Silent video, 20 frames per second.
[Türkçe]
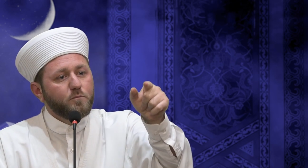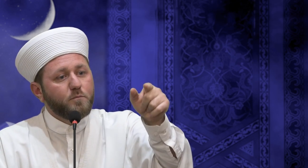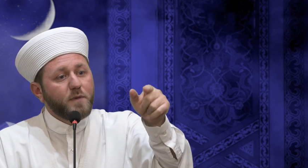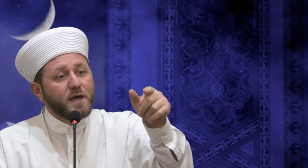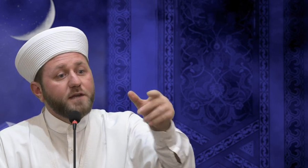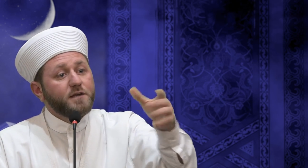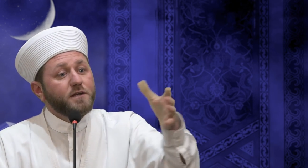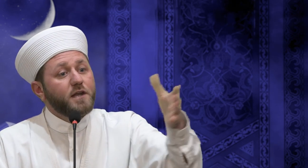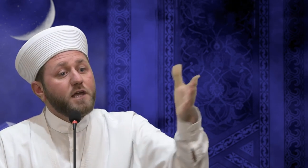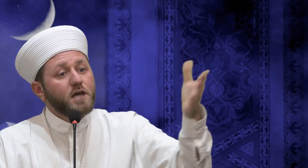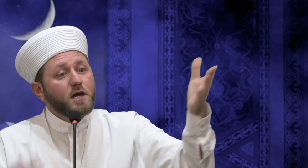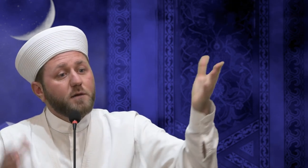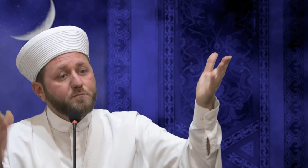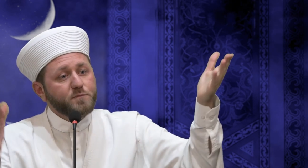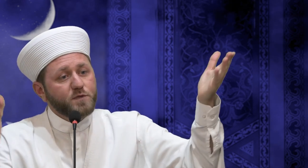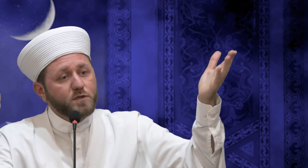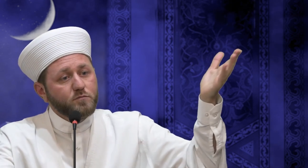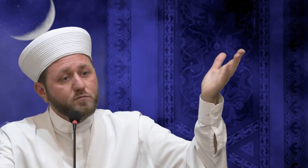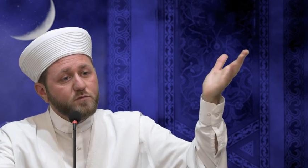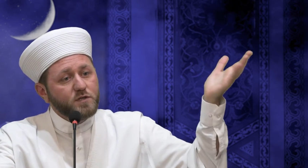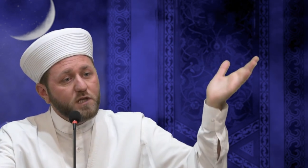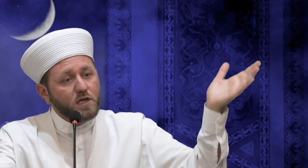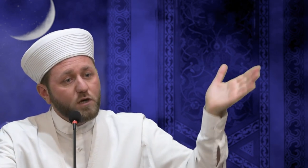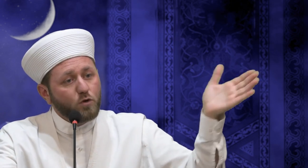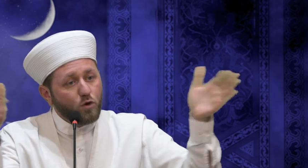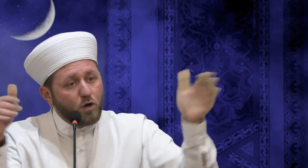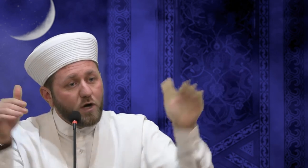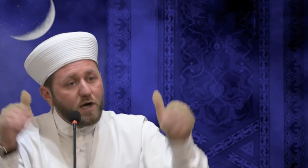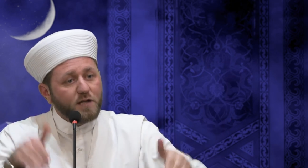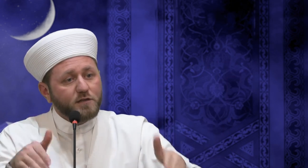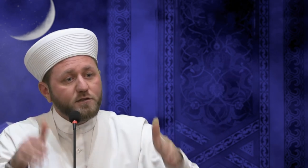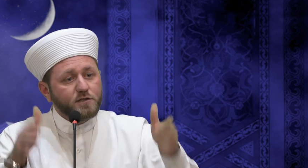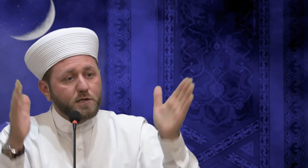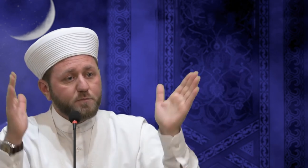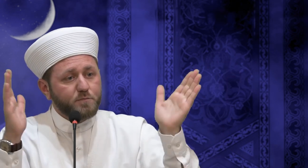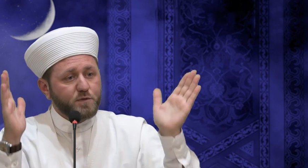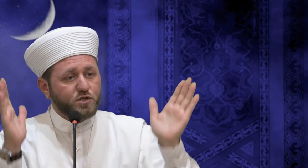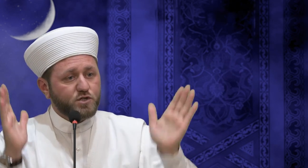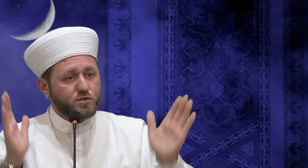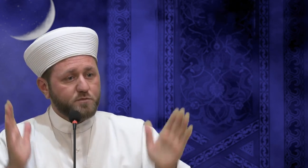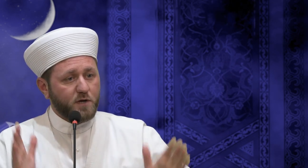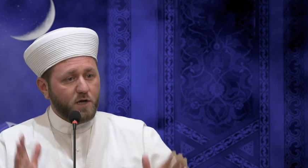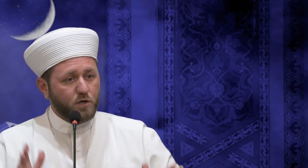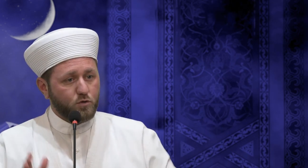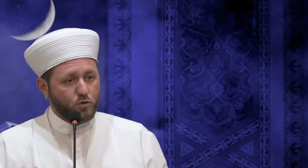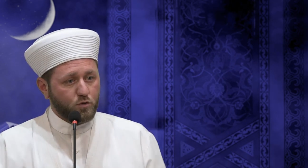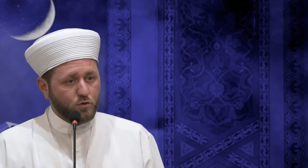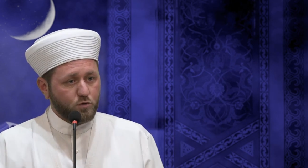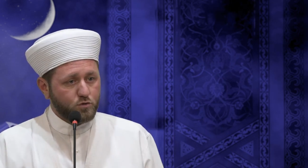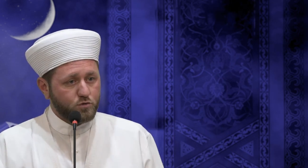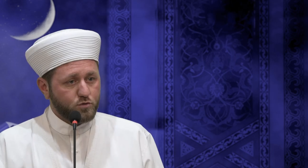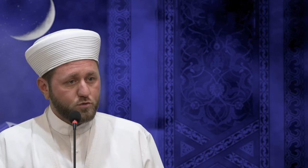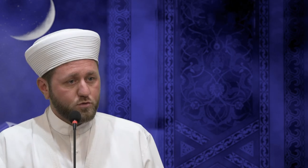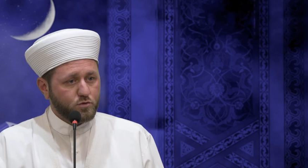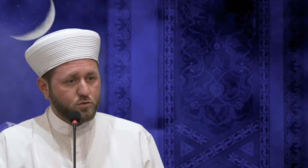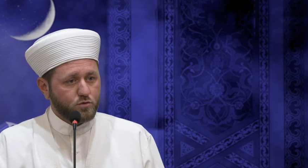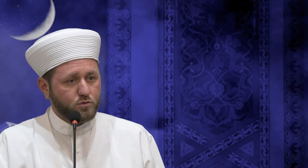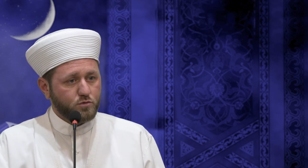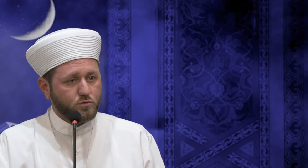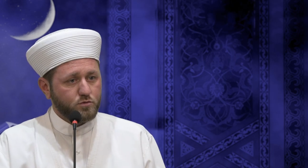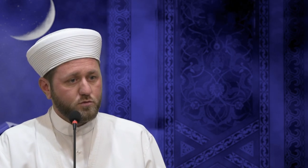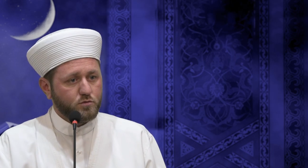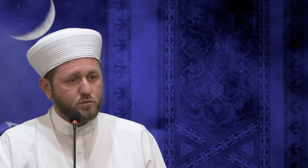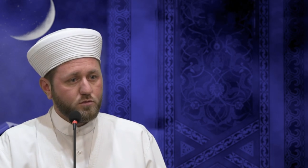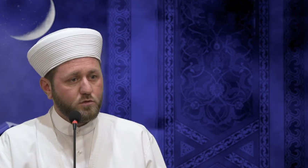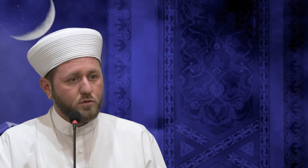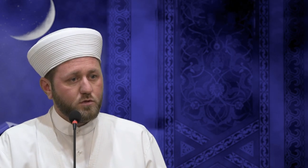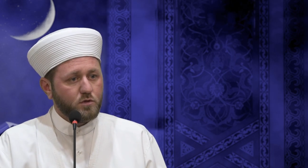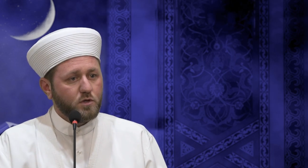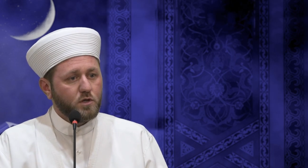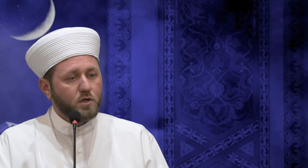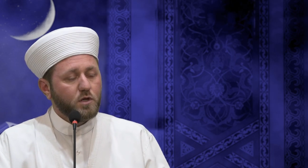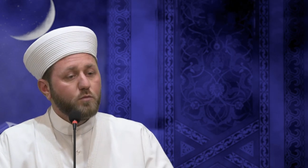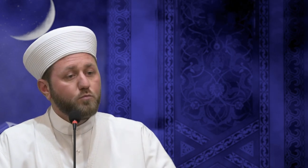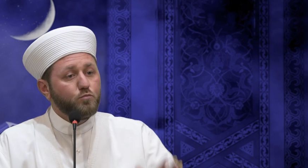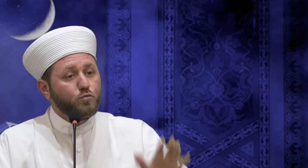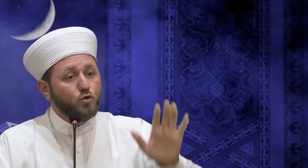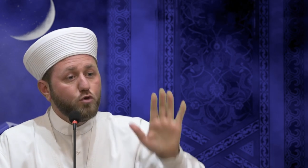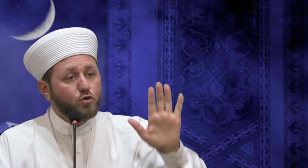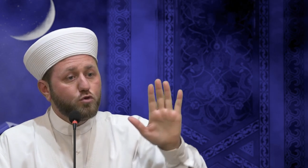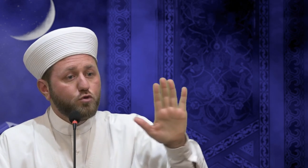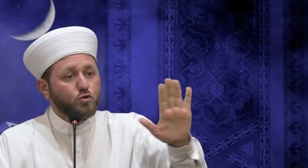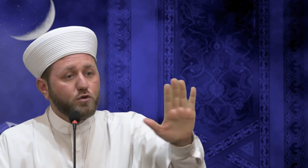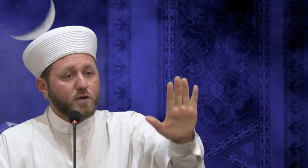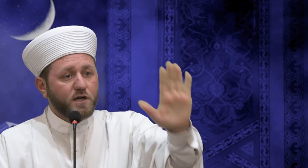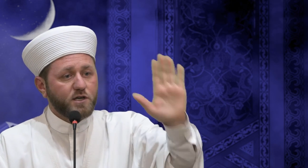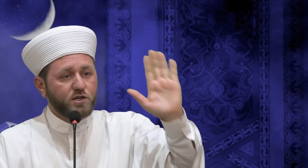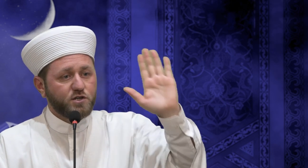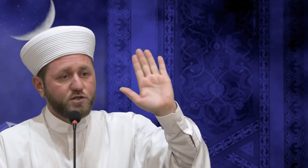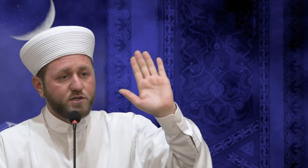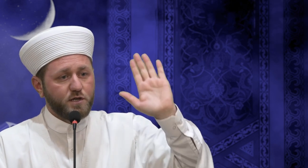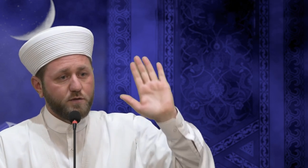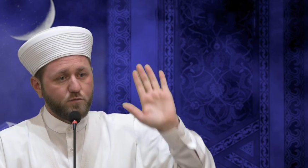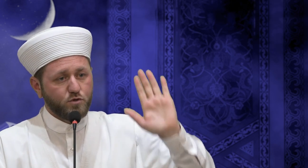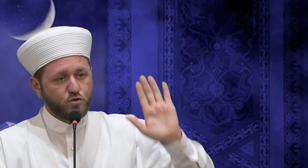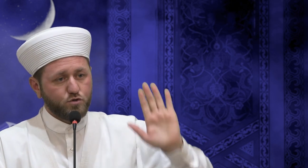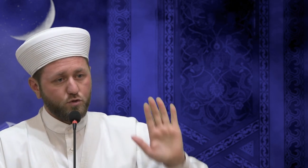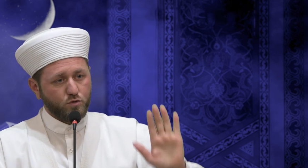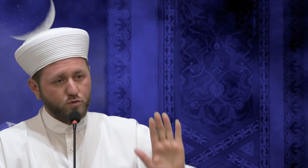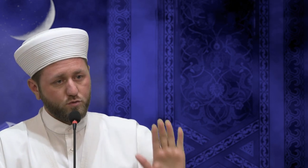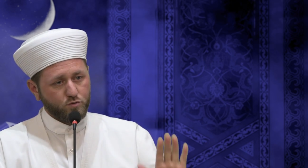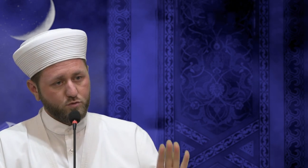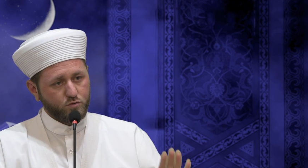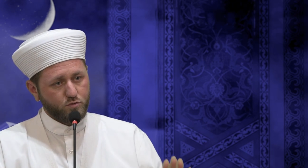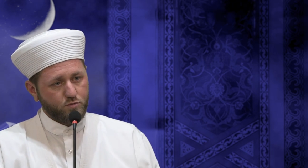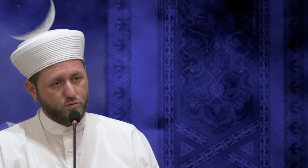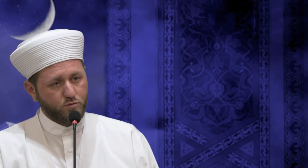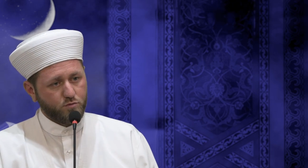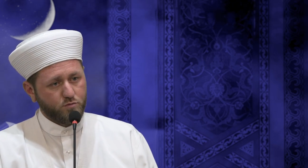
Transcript: Ben ne yaptım diye o anda pişman olur. Büyük günah işlemiş olur.